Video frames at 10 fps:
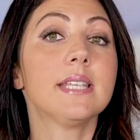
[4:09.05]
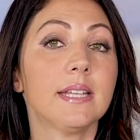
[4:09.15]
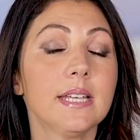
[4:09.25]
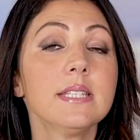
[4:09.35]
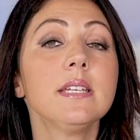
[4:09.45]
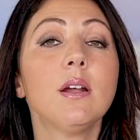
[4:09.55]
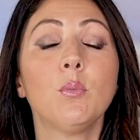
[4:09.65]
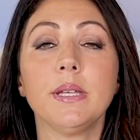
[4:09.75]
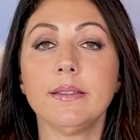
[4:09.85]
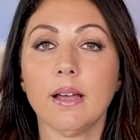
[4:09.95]
Se ad essere
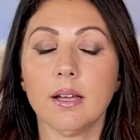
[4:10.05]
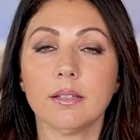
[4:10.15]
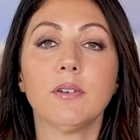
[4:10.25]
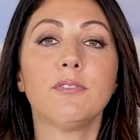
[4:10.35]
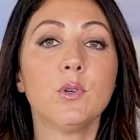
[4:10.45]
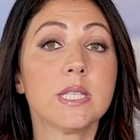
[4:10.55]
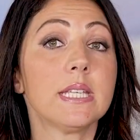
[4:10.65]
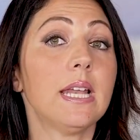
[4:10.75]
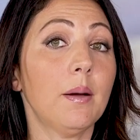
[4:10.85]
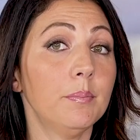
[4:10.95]
aumentata
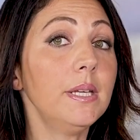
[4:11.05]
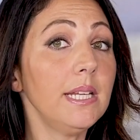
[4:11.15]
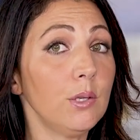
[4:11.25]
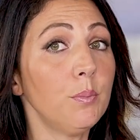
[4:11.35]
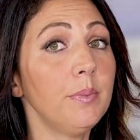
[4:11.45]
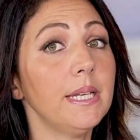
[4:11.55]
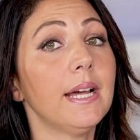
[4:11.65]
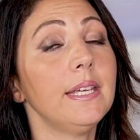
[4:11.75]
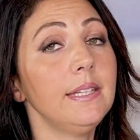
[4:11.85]
fosse la bilirubina